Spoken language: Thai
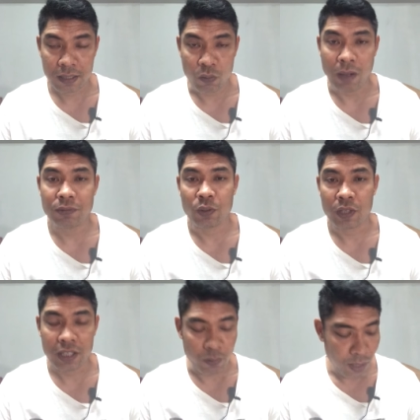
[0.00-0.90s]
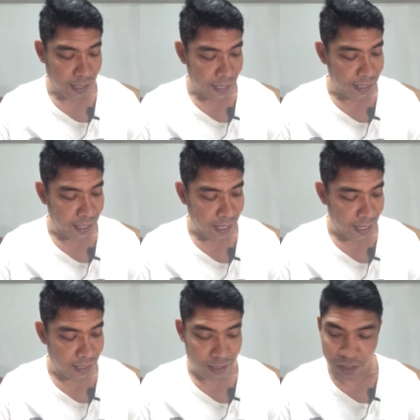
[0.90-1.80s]
ความสูงนี่ถือว่าใกล้เคียงกัน
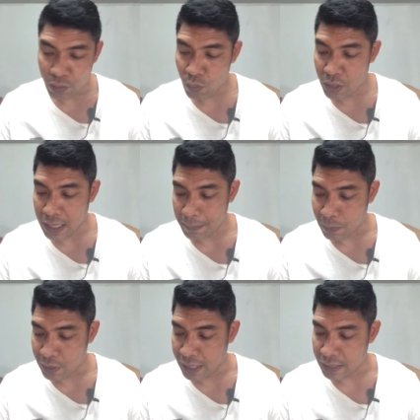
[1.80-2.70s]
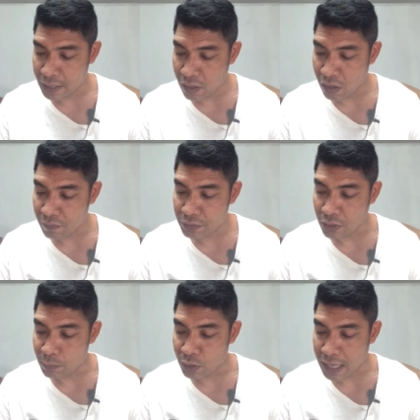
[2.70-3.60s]
อีกหนึ่งคู่นะครับพลเอกนี่ก็ฟิตซ้อ
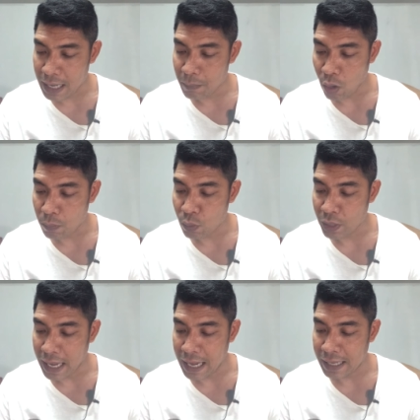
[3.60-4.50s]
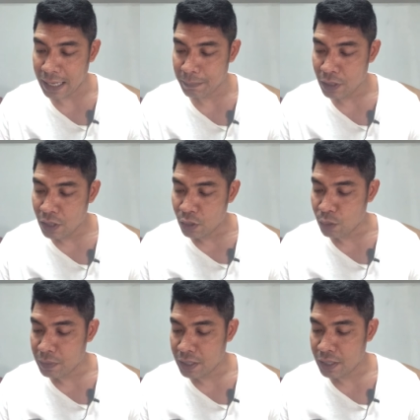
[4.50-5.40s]
มอยู่ที่ค่ายมอภูนานะครับโดย
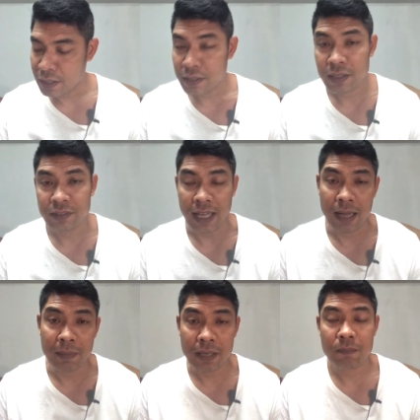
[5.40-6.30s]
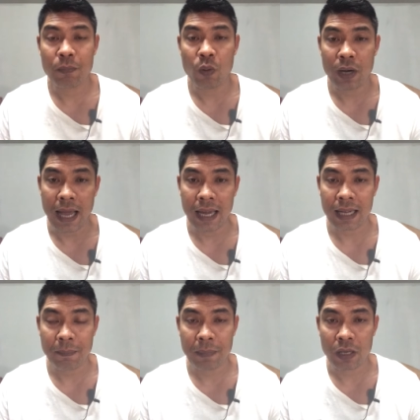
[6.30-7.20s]
มีสามิตรภูนานะ
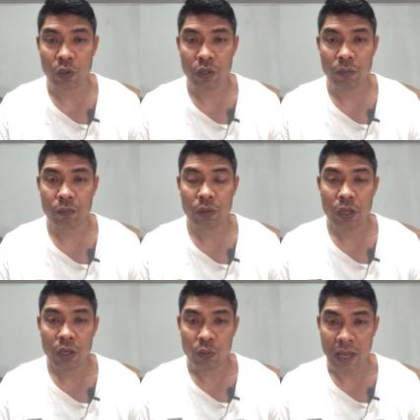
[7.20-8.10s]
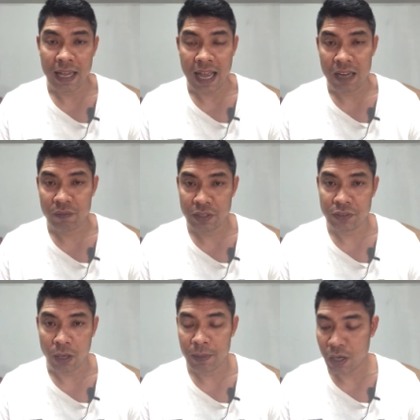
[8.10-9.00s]
ครับเป็นคนดูแลการฟิต
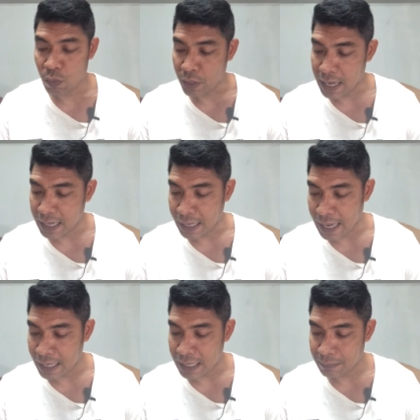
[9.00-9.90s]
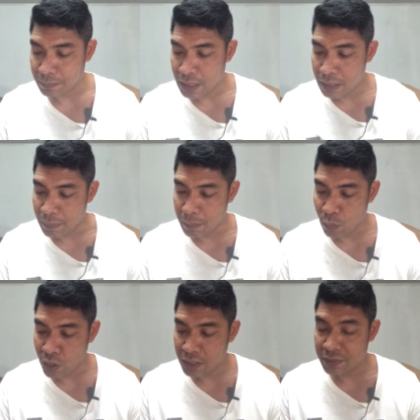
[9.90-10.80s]
ซ้อมแล้วก็หัวหน้าคณะนะครับ เป็นม
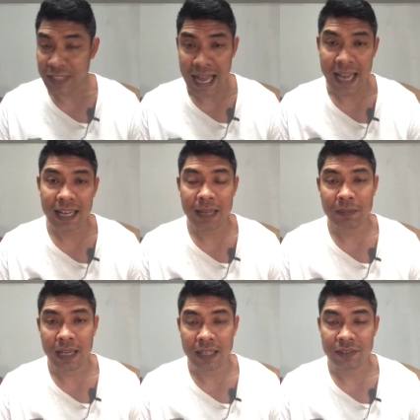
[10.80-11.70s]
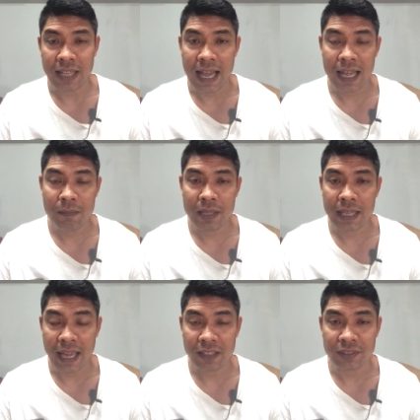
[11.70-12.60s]
วยซ้ายนะครับ ถนัดซ้าย มี
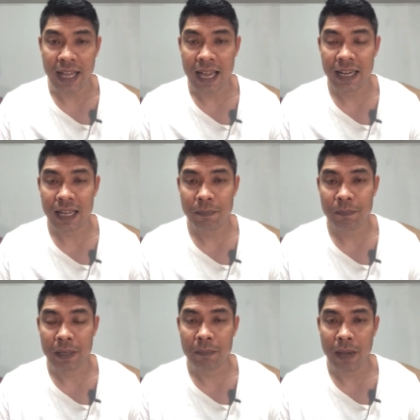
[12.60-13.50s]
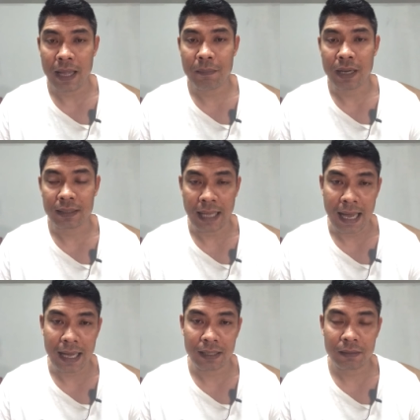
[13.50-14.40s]
แข้งซ้ายนะครับ เป็นใบเบิกทาง